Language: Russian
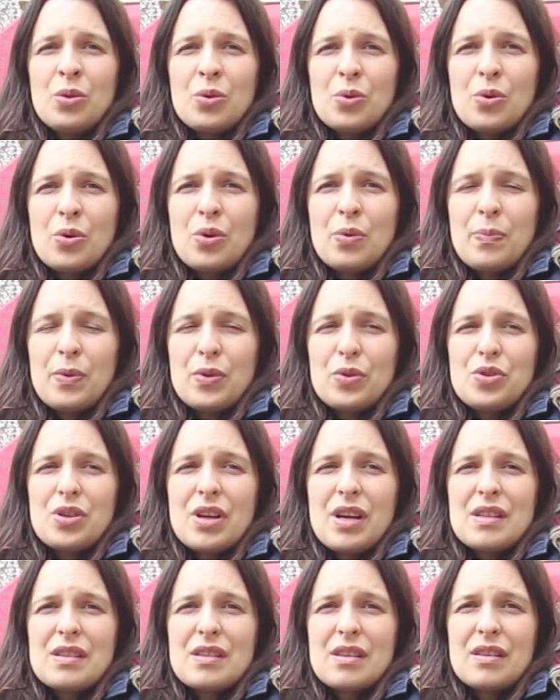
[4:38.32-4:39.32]
то
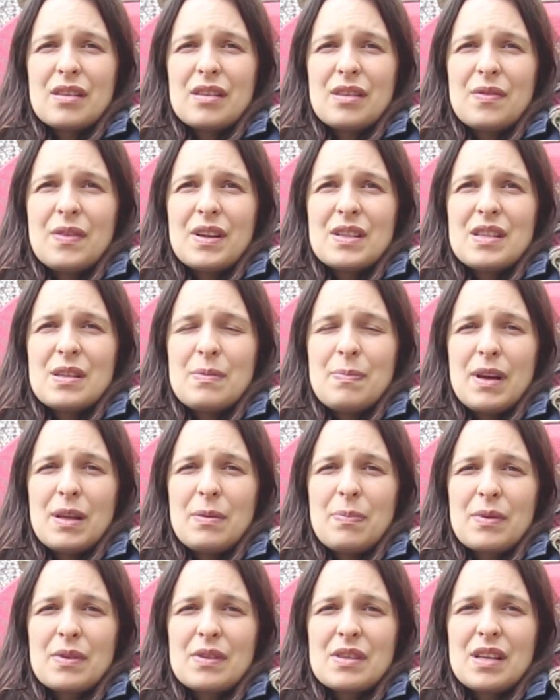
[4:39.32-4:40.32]
получается
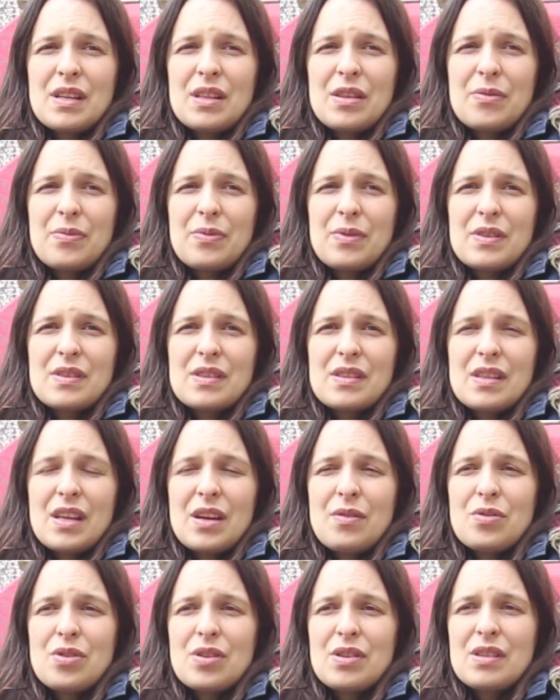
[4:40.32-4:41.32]
25% из
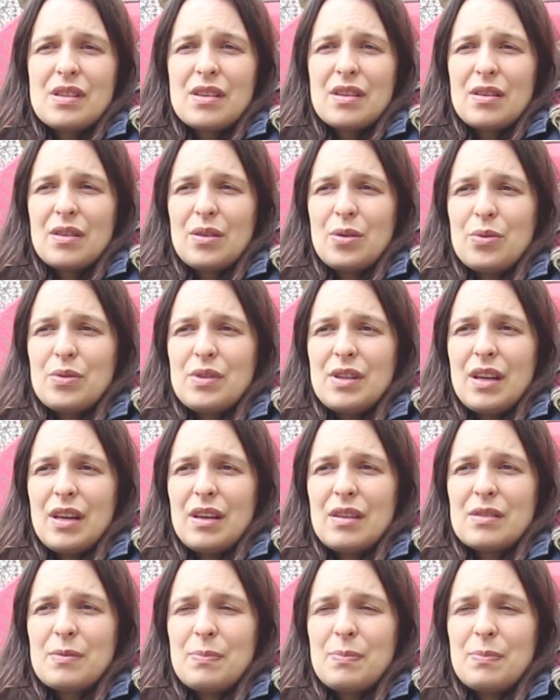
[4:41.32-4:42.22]
оставшихся людей,